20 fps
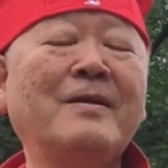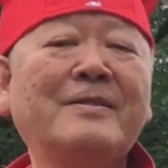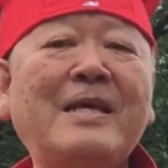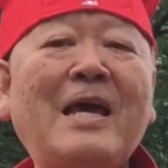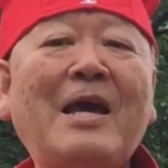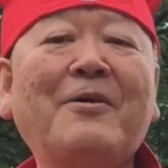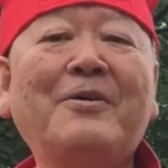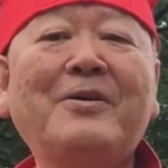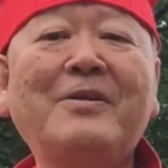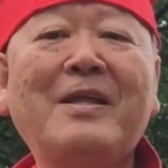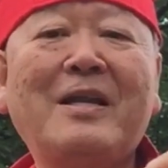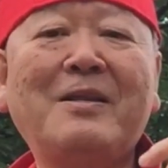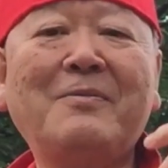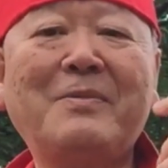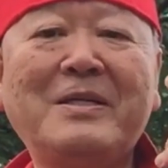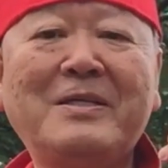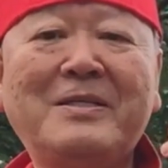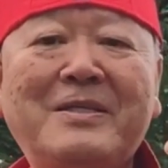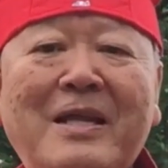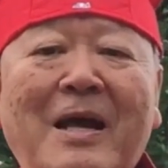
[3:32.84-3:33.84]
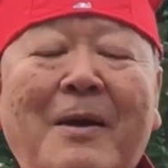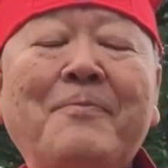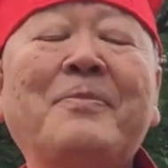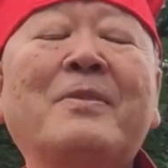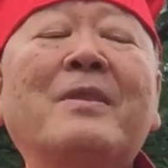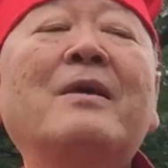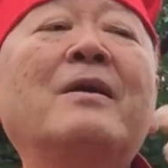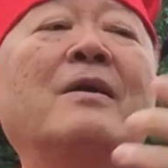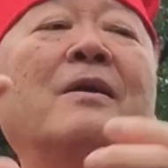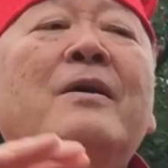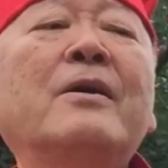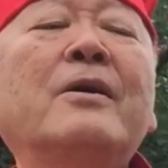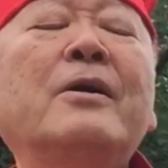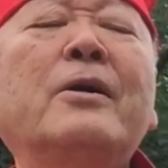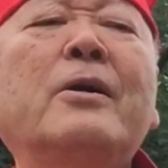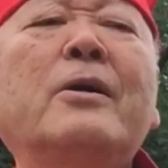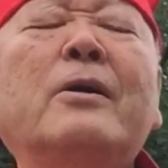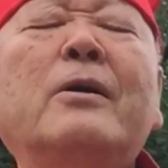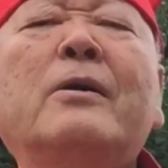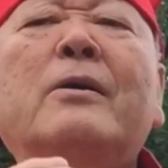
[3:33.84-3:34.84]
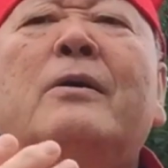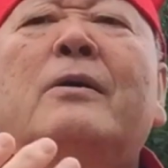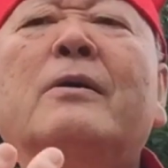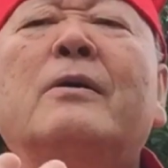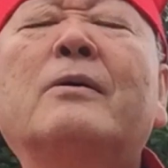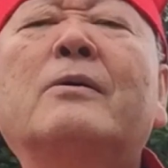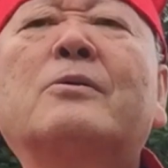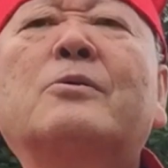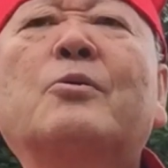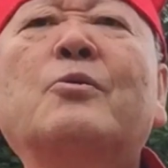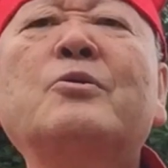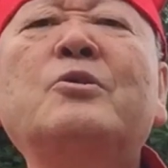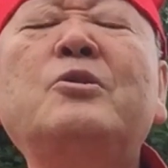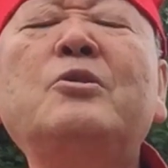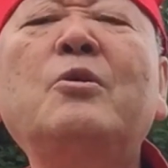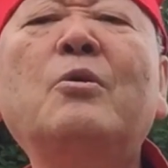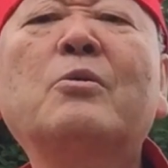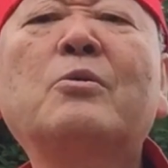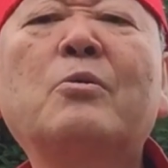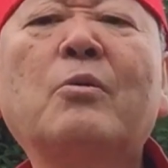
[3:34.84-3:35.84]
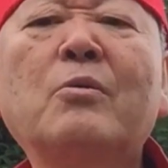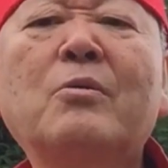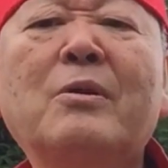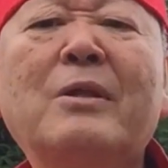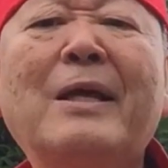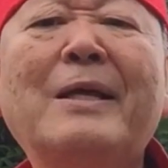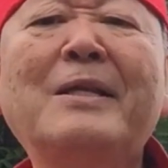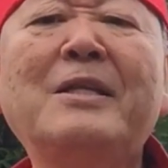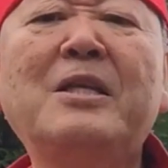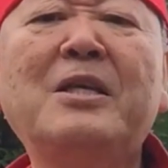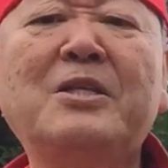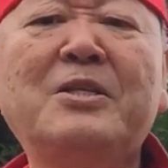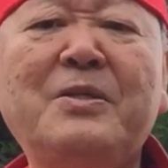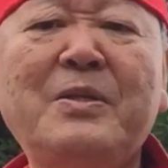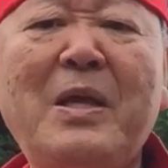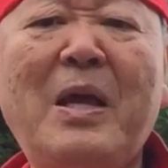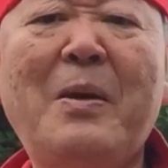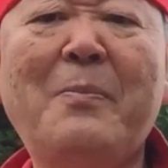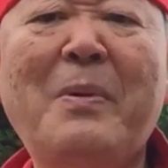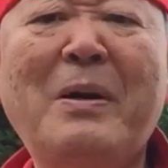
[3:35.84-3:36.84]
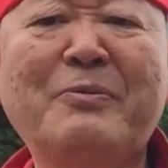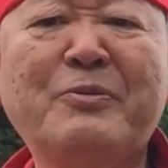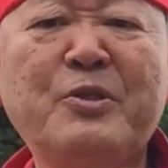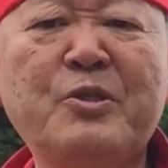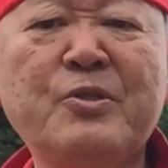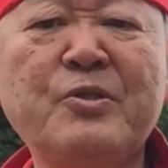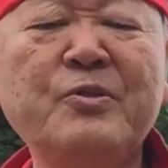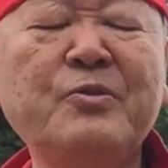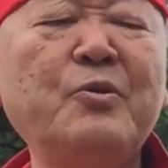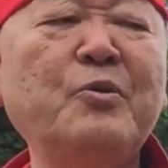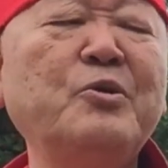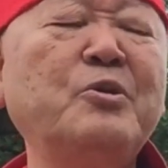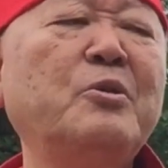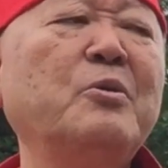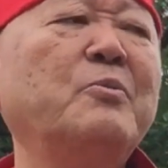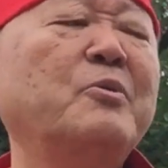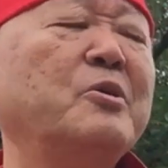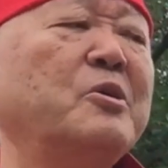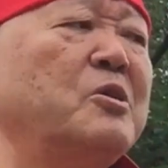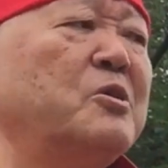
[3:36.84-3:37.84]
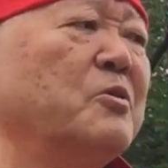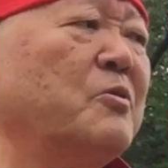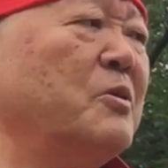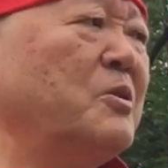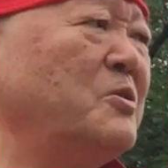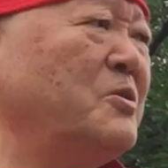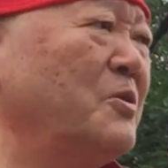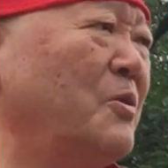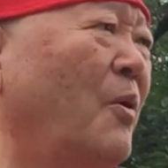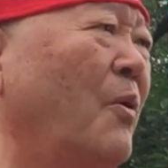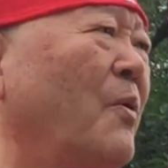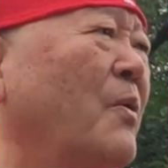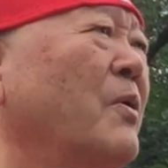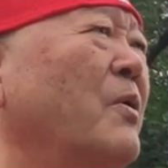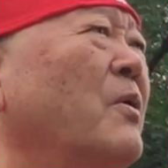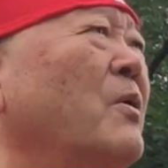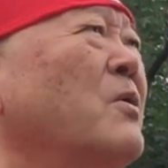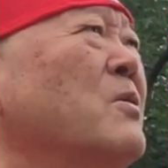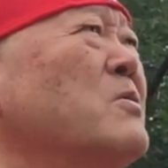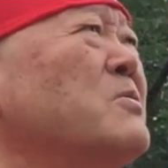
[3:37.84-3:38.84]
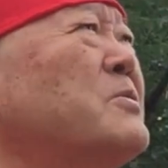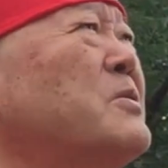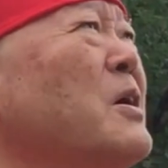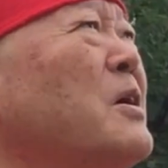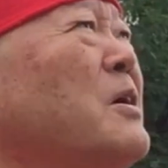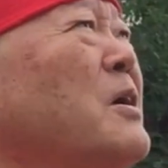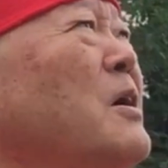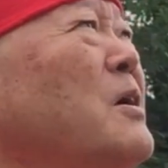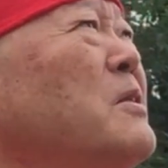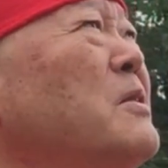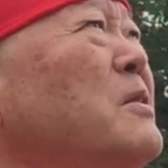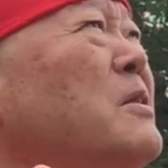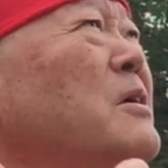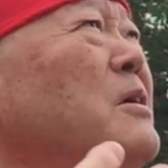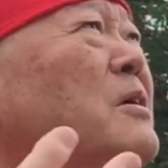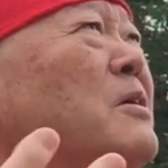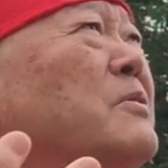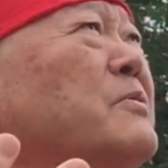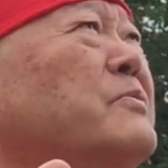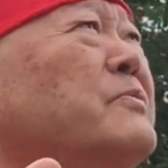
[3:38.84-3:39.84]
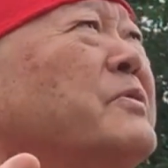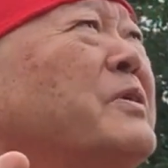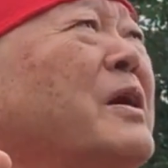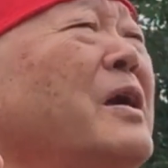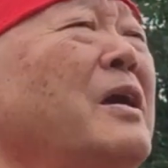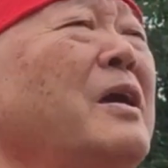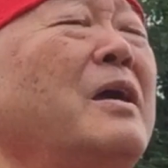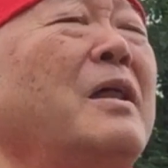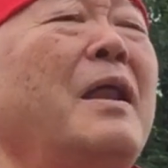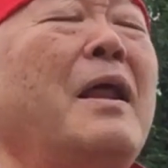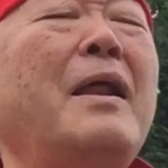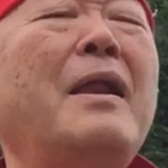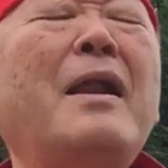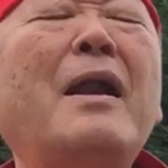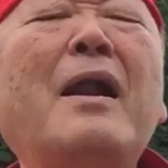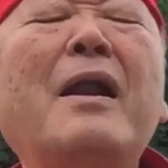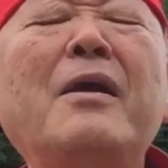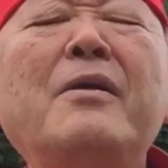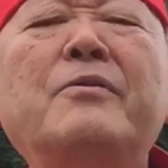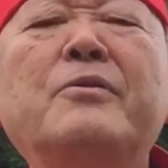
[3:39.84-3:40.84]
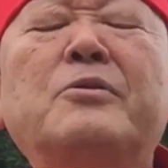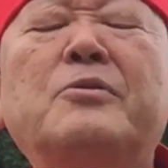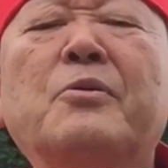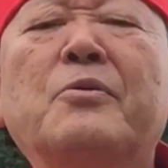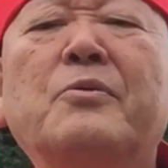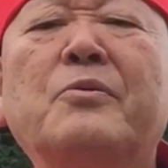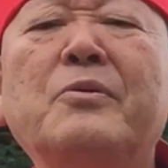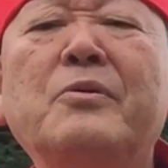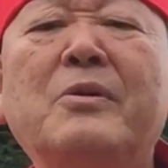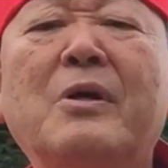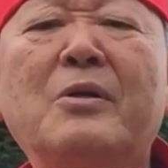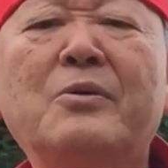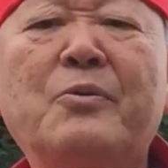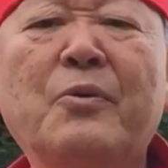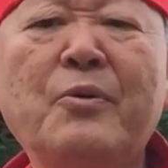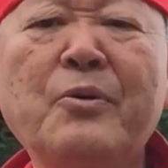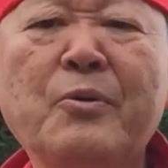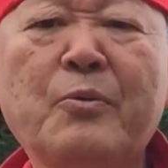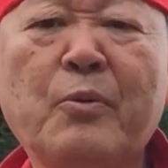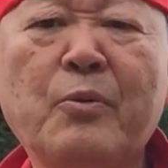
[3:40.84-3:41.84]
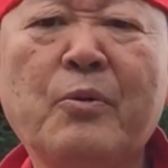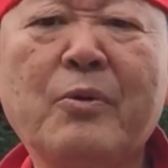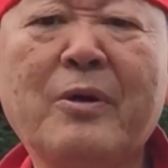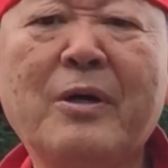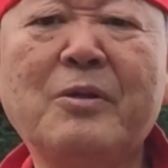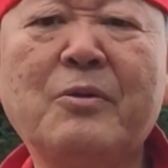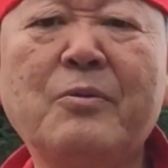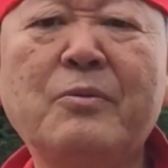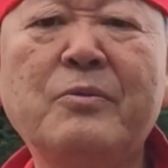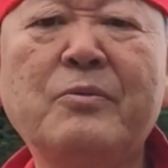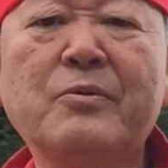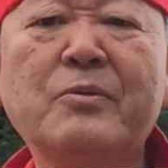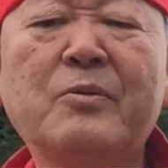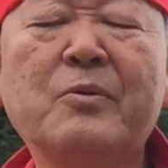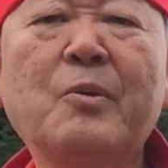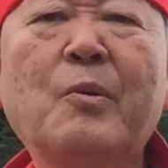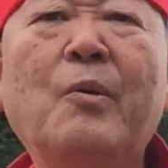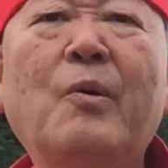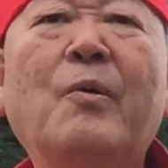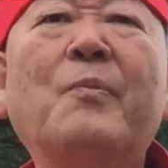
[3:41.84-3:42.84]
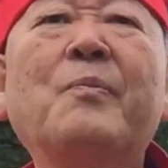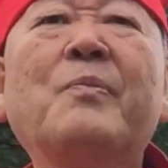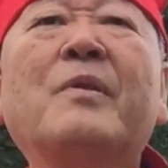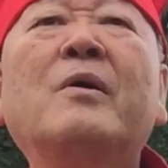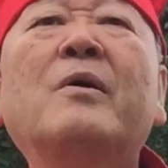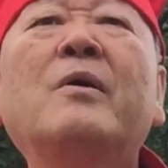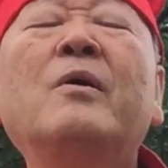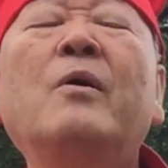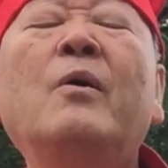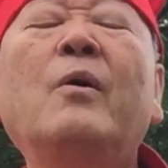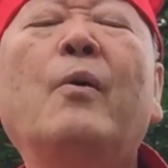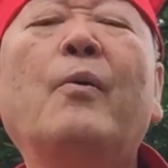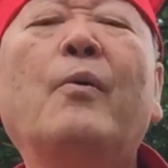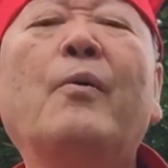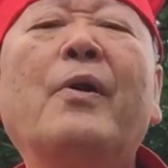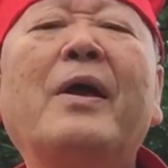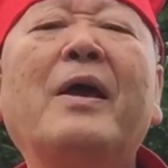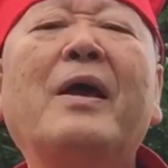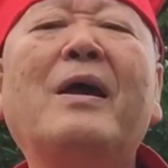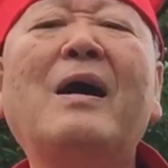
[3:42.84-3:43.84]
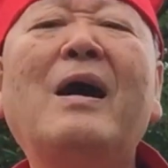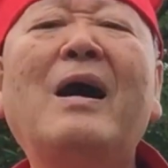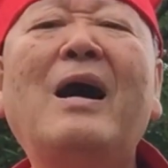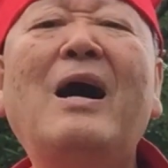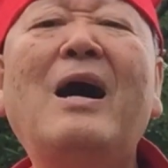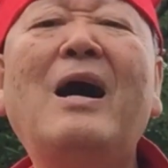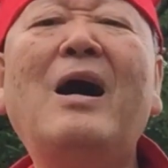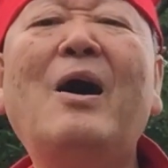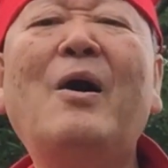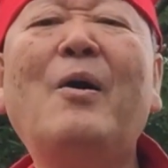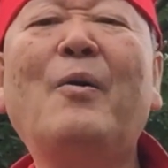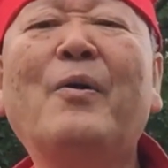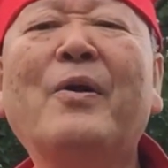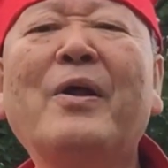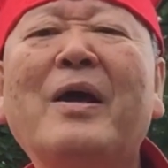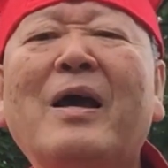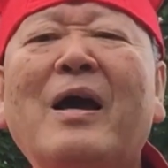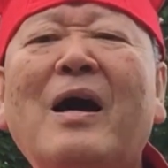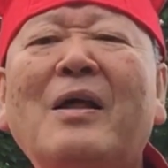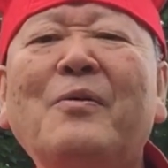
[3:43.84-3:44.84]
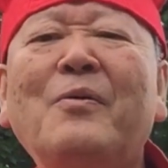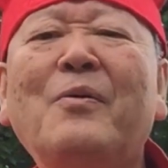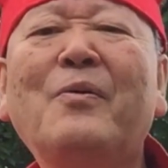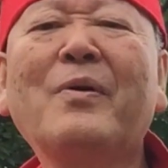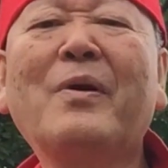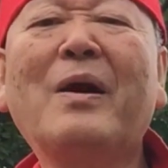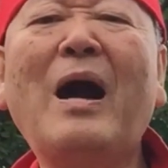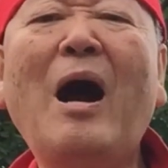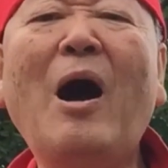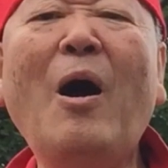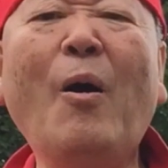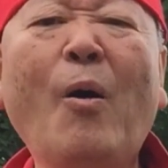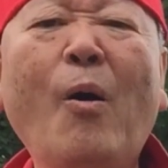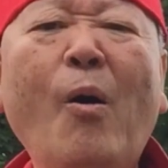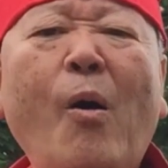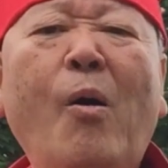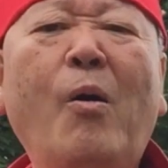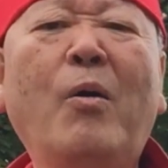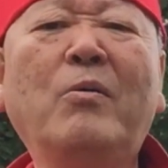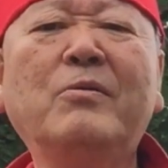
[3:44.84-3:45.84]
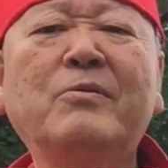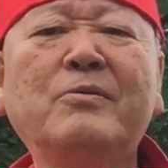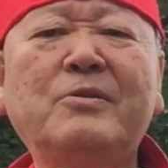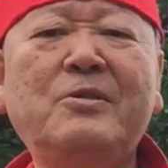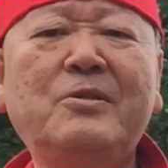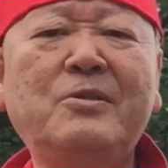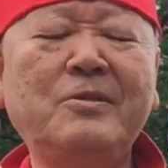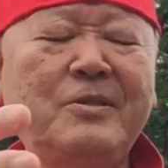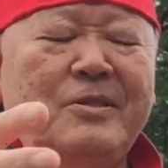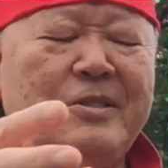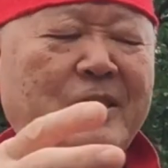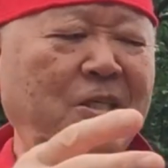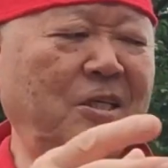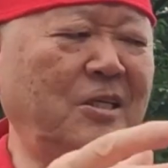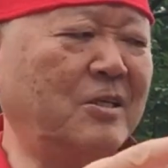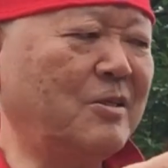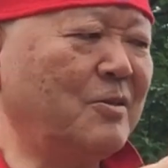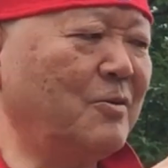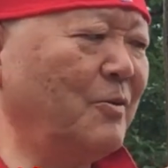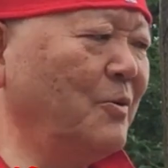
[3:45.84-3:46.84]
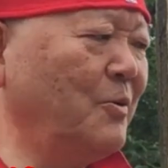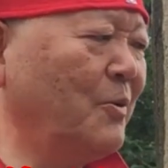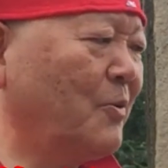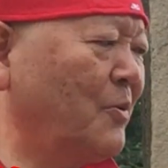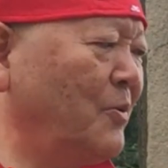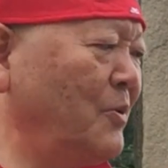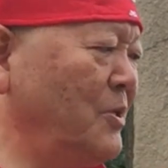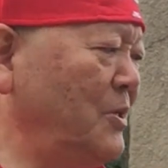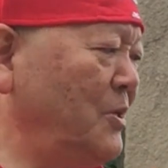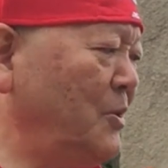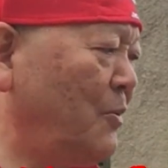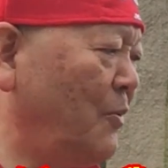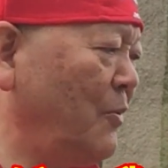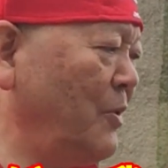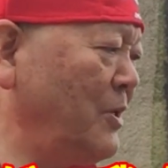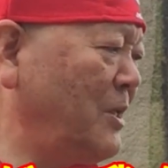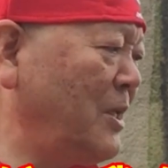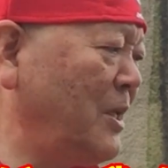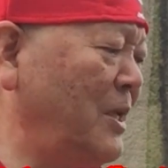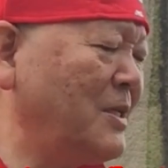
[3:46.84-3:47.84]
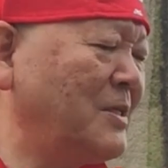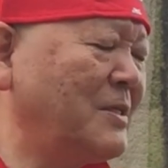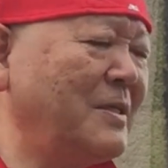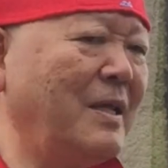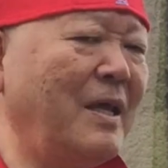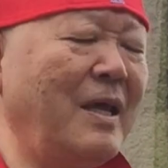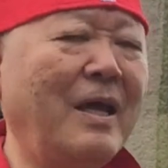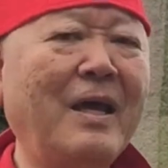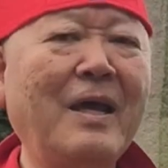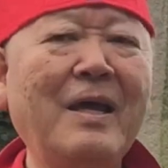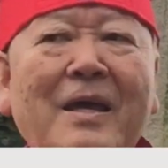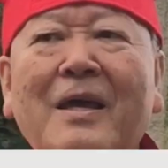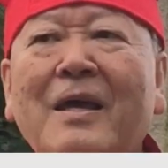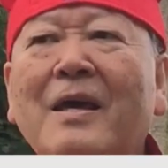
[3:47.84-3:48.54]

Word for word: 最後になりました年を取ったりですねまあ普通の人も一緒ですよ世間に受け入れられる人というのはどういうことかというと俺が俺がの画をちっと横に置いてですね